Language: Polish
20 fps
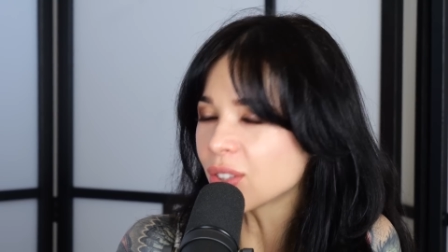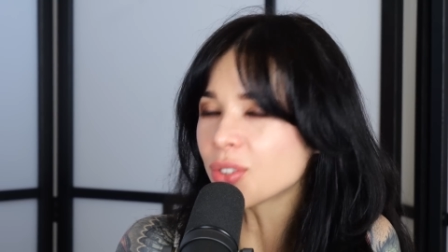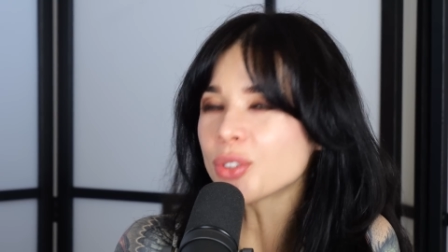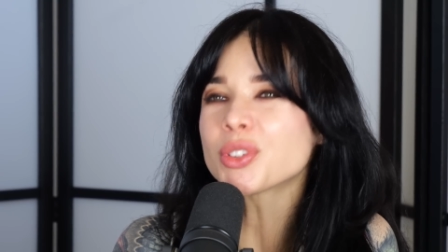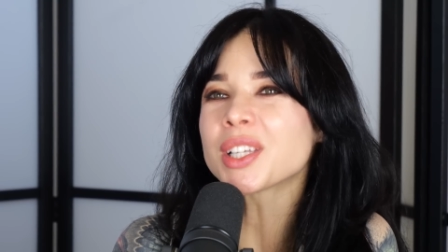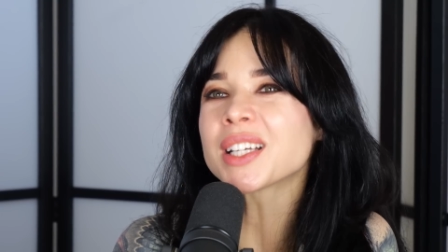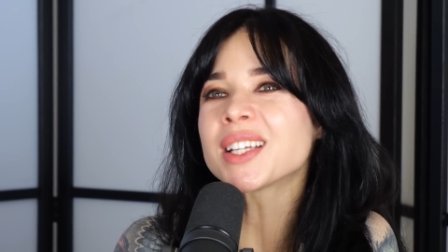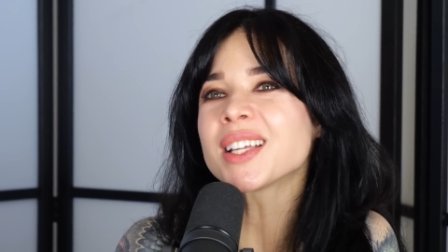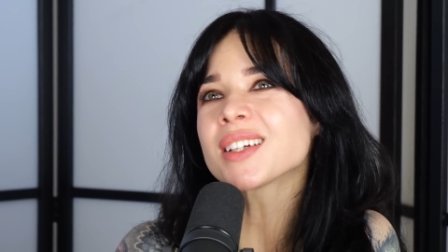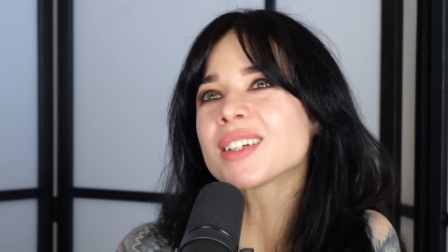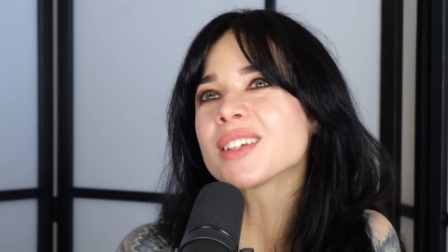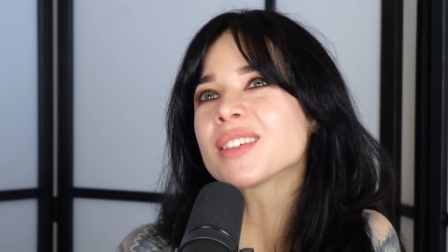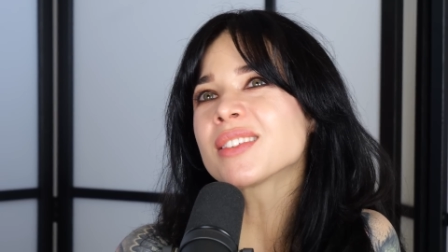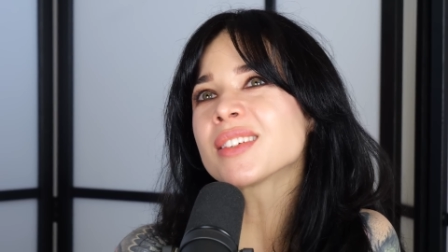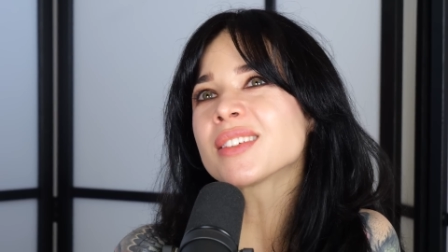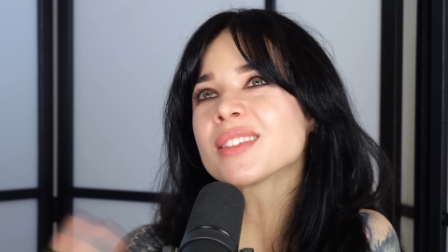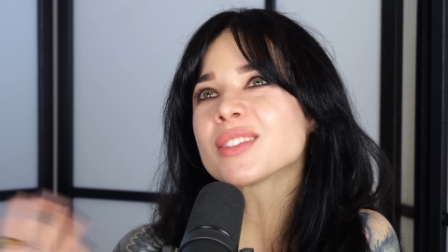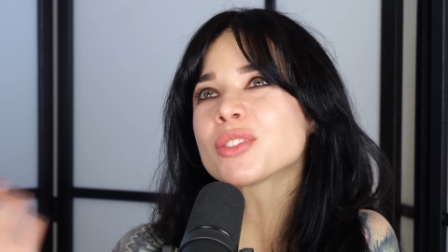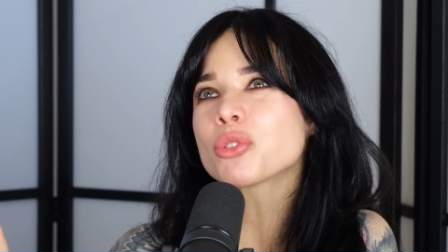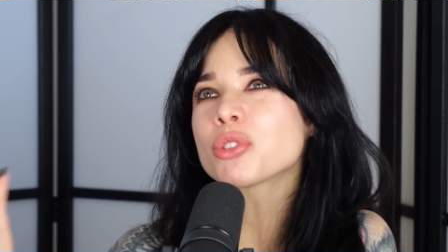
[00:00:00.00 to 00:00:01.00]
no tak jak
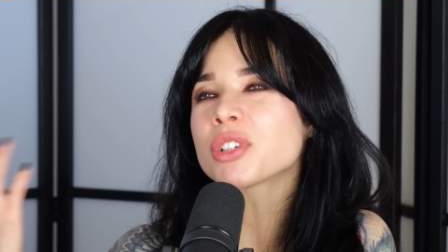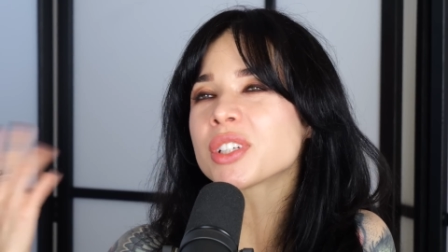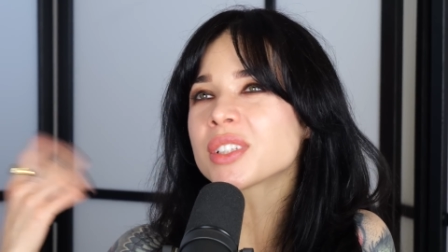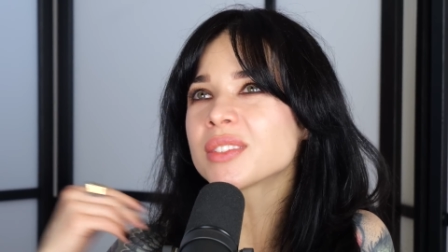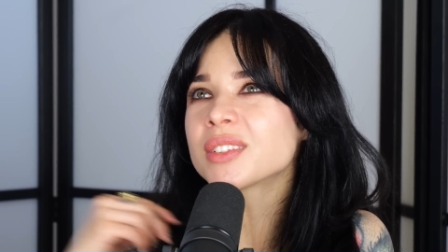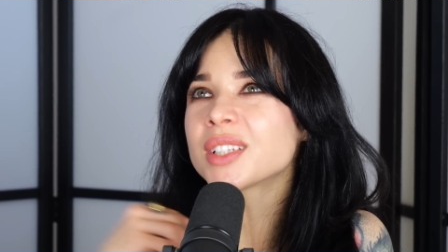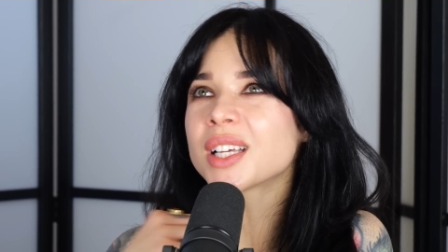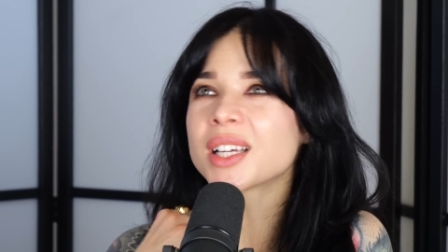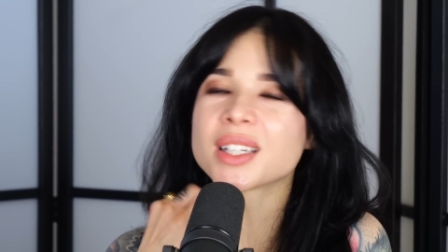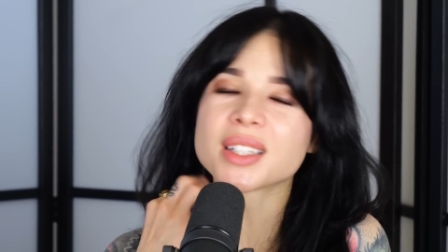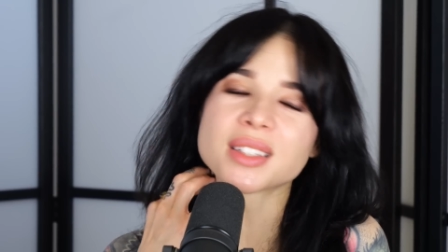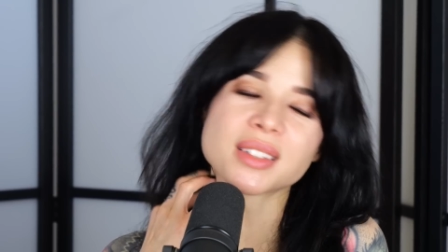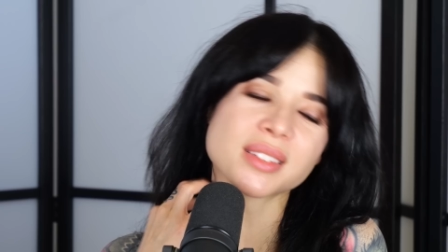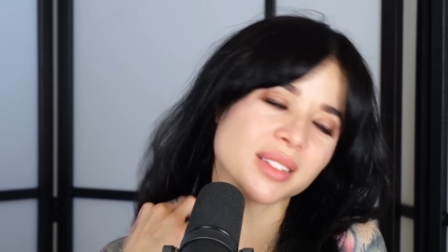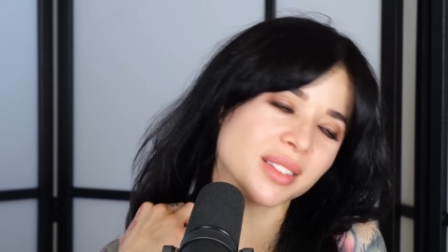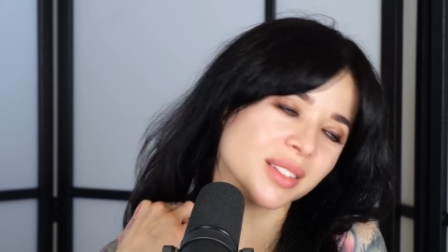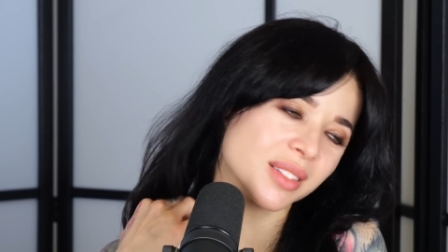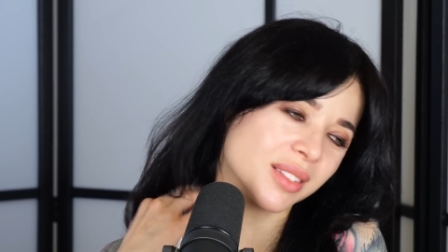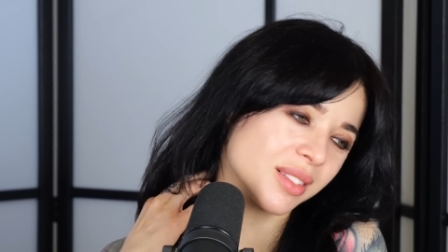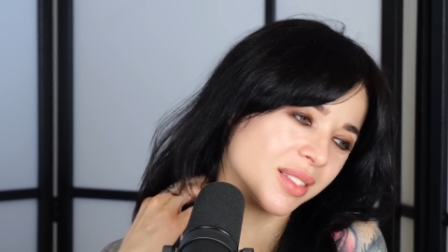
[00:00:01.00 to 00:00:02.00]
trochę ten,
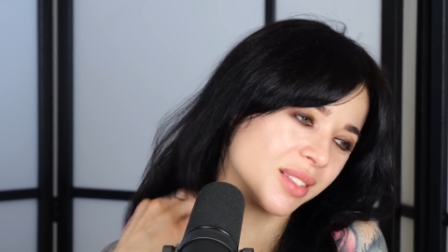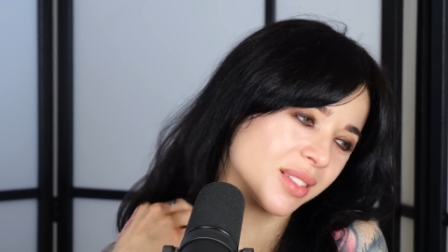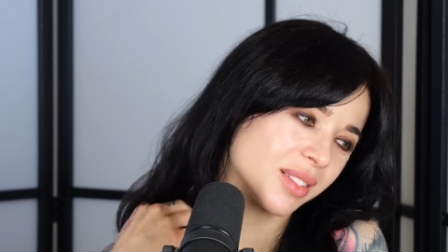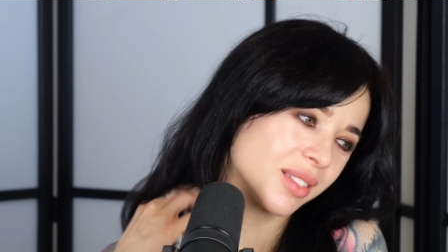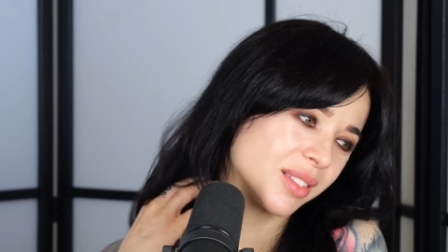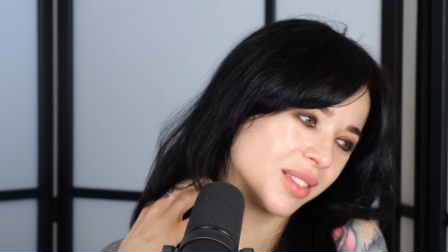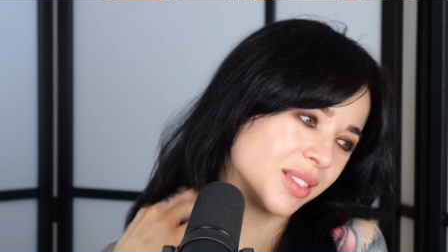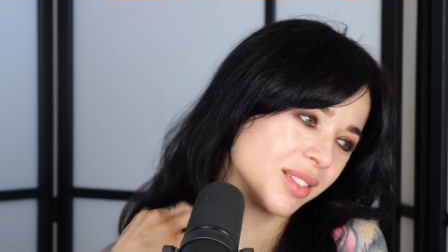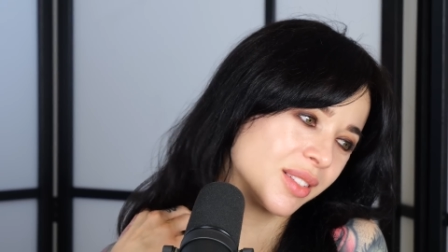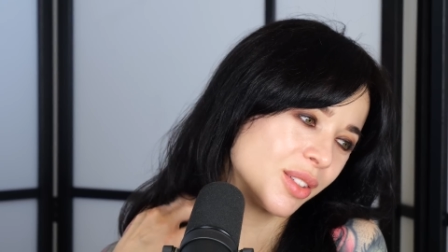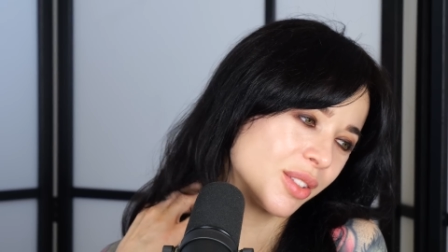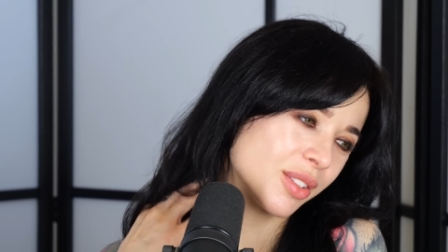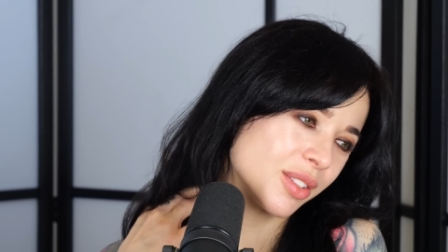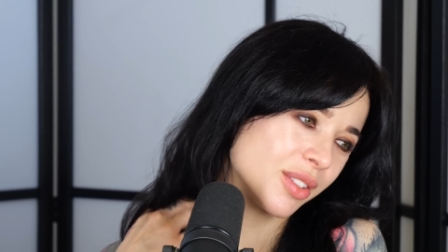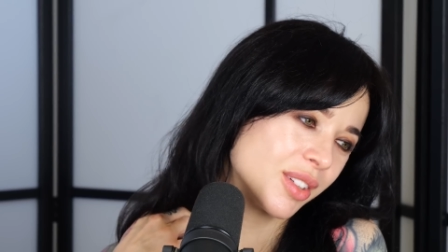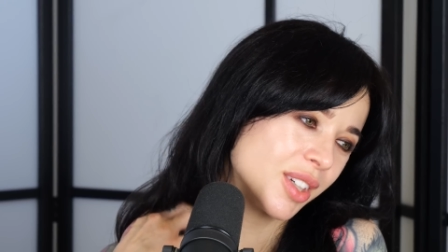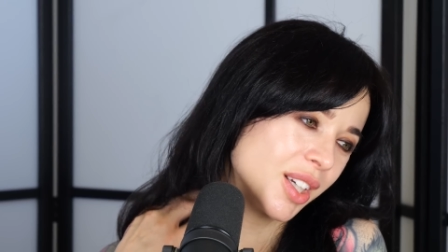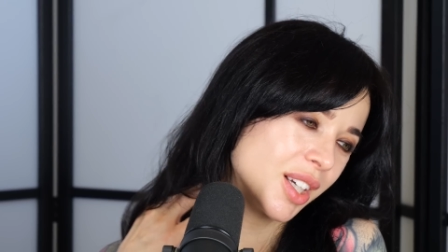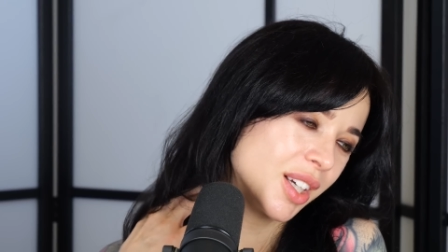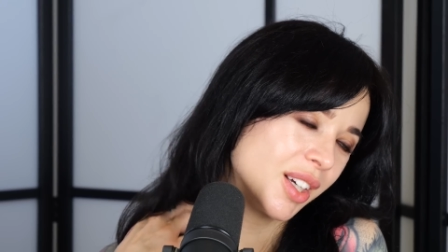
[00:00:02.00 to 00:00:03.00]
no,
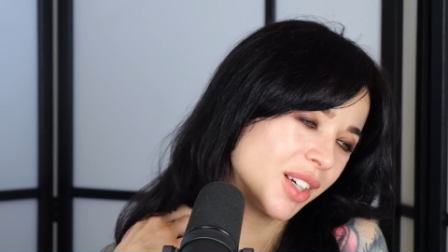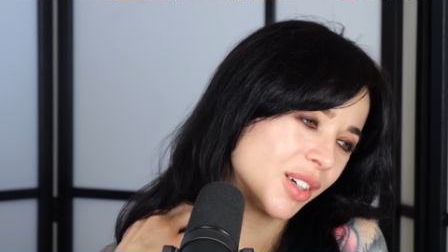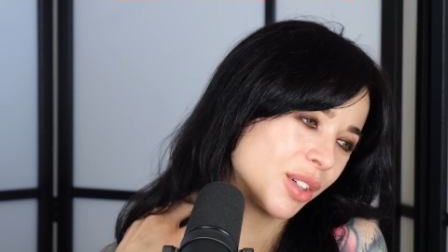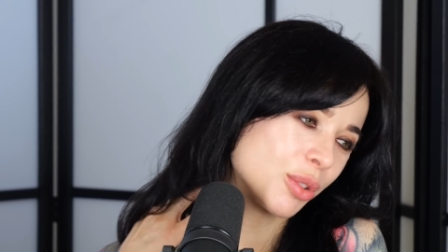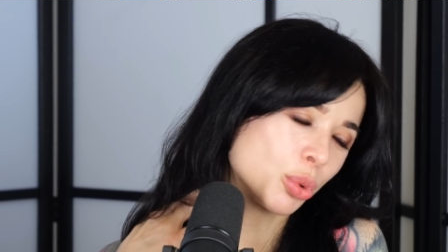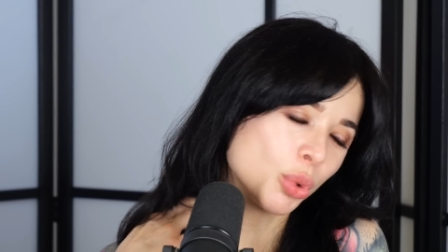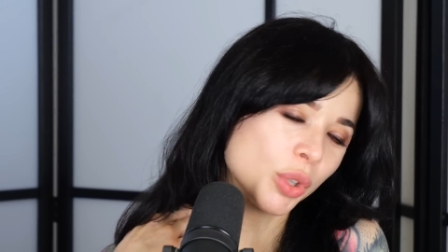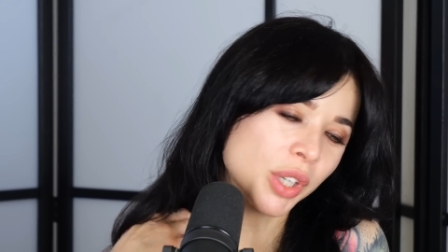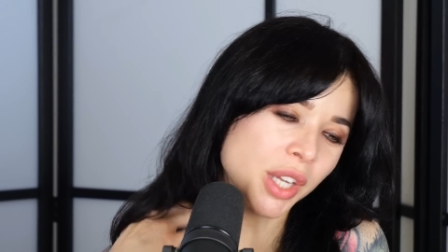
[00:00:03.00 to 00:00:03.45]
no, to jest kłamstwo.